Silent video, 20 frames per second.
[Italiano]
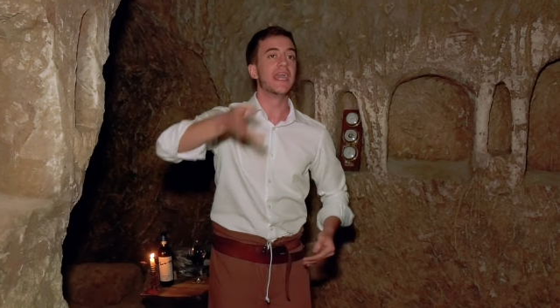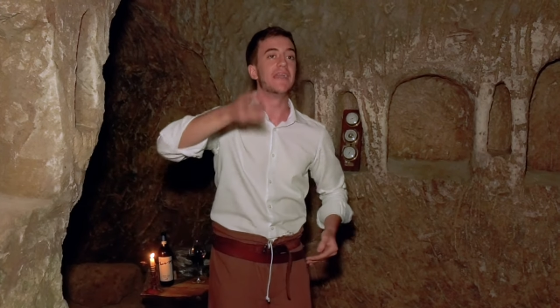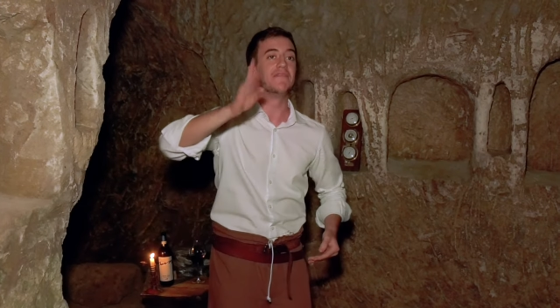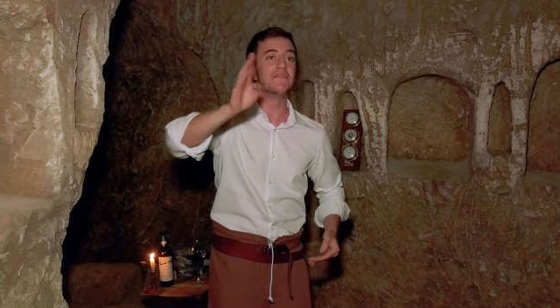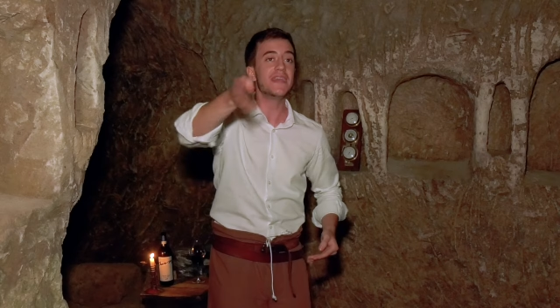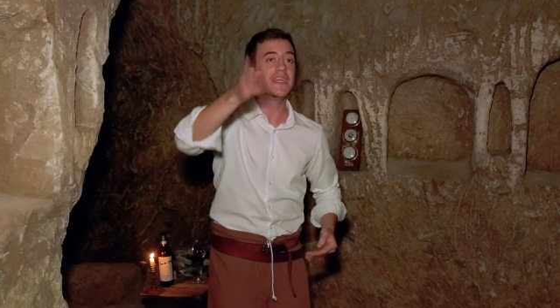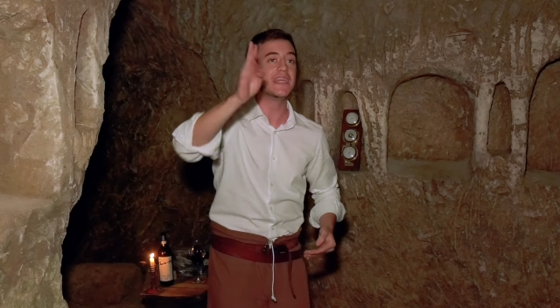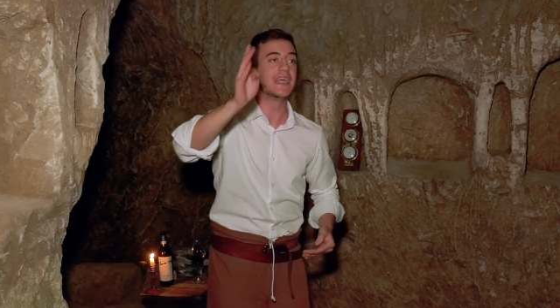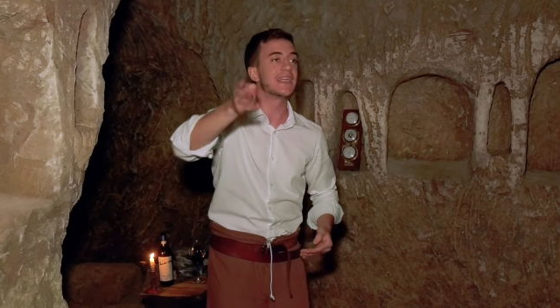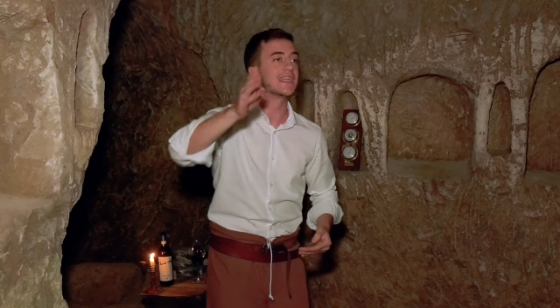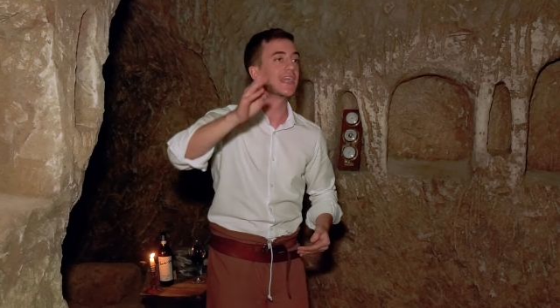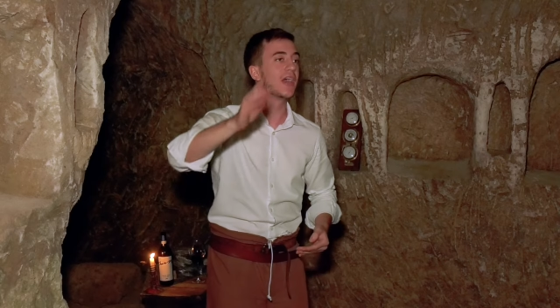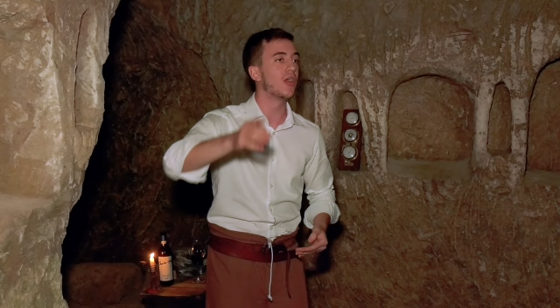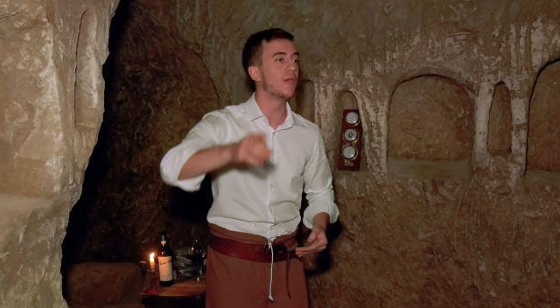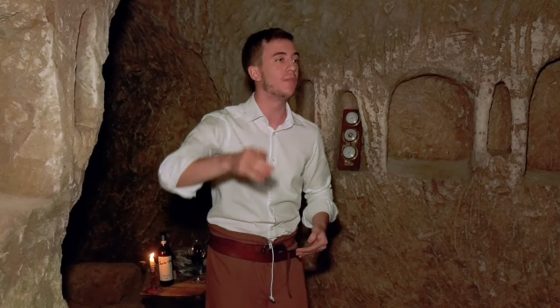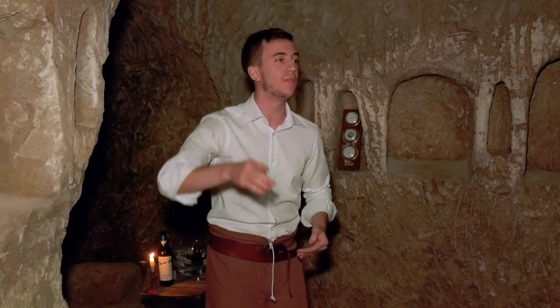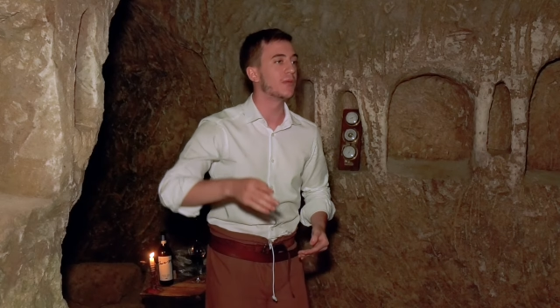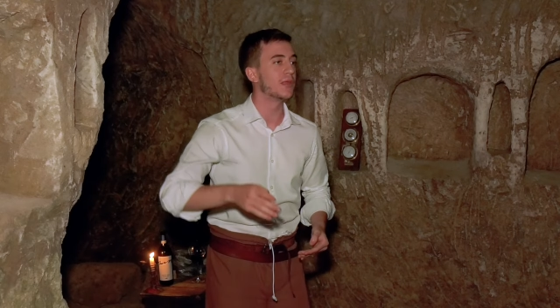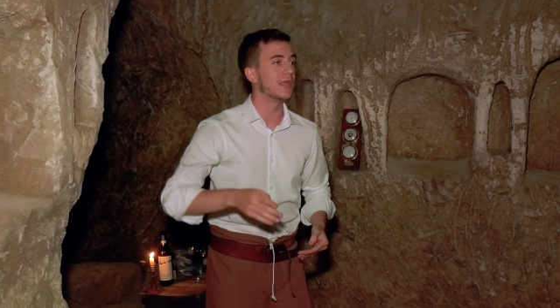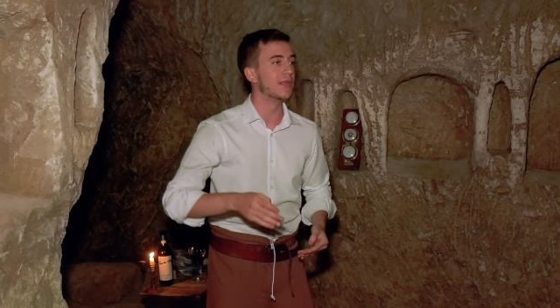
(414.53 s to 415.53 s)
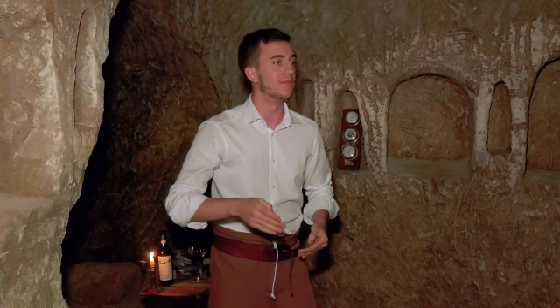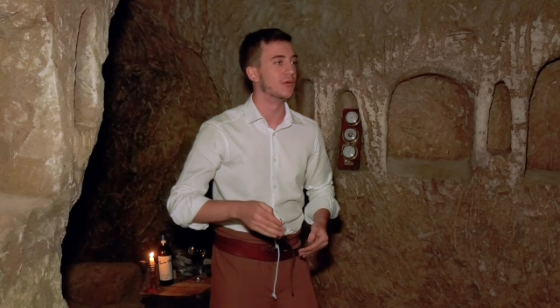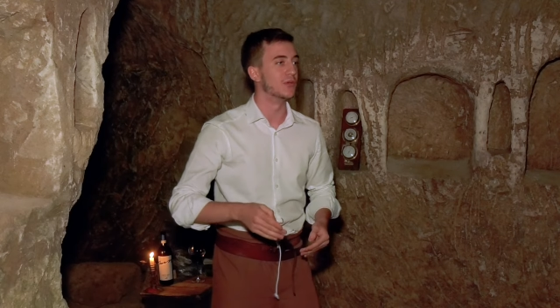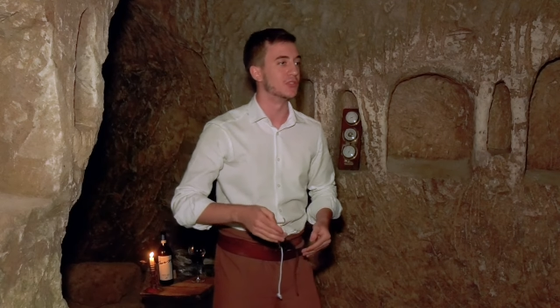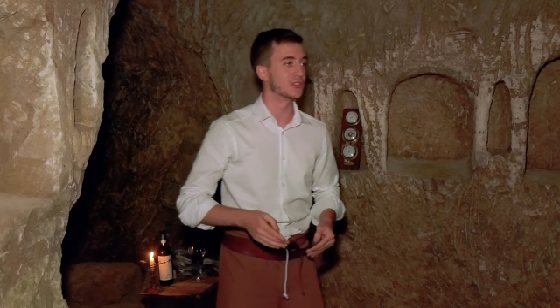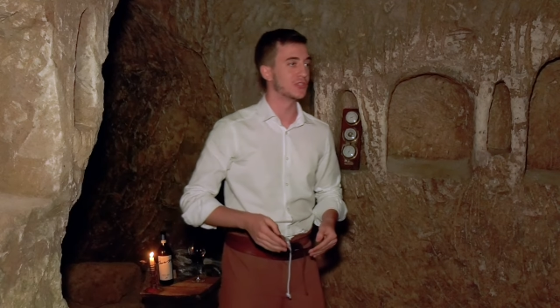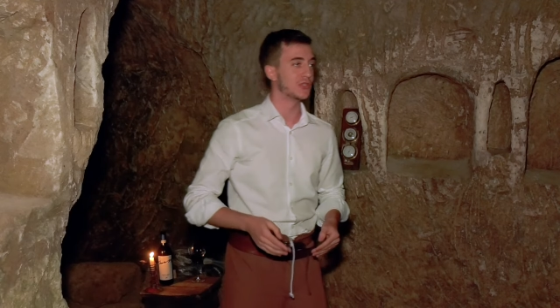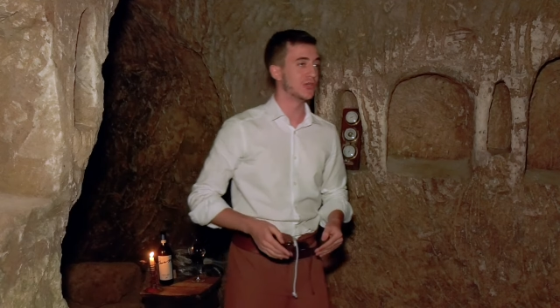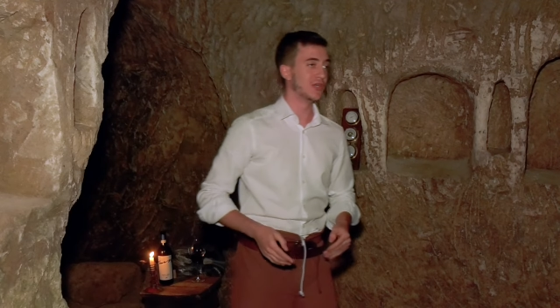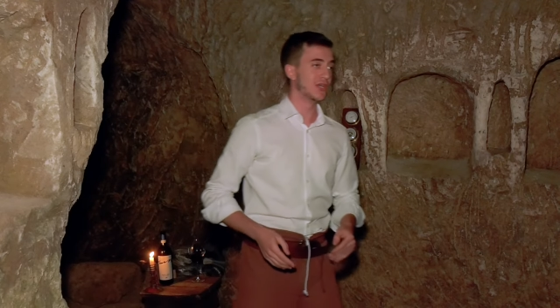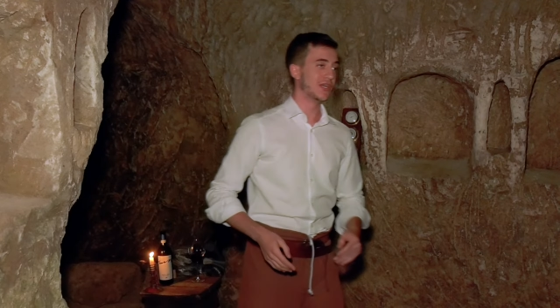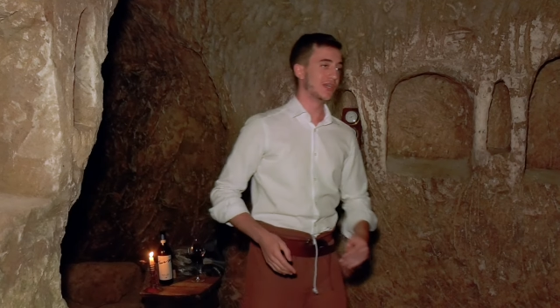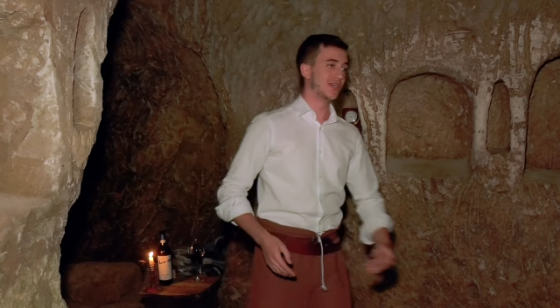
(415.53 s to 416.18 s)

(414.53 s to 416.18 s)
e via al galoppo nel bosco.